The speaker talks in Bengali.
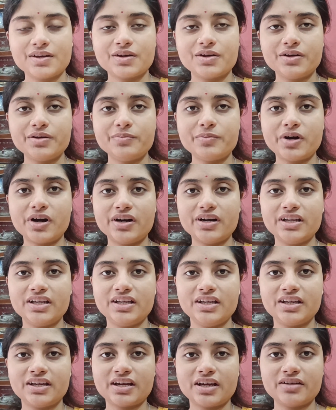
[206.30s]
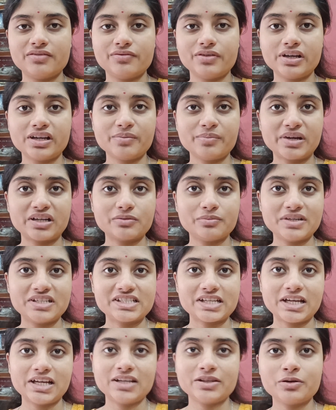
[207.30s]
গুড মর্নিং অ্যান্ড ওয়েলকাম ব্যাক টু মাই
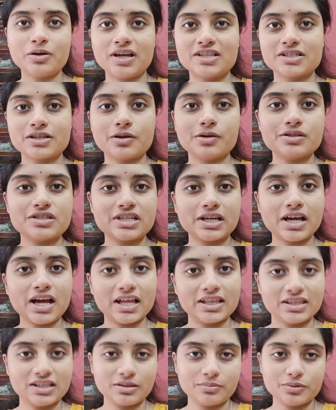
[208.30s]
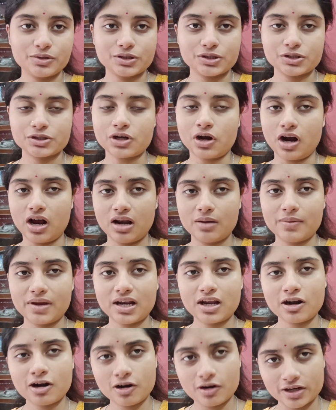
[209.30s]
চ্যানেল তো আজকে হচ্ছে কার্তিক পুজো
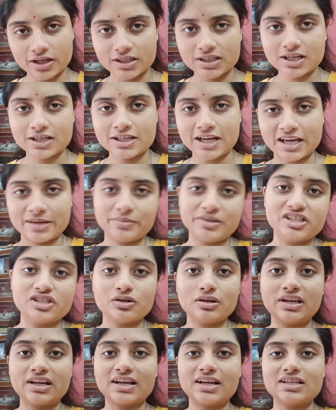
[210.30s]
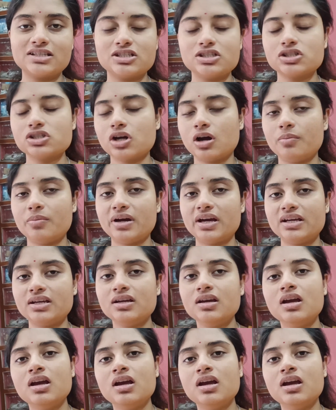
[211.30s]
সকালবেলার অনেকটা টাইমই চলে গেছে সবাই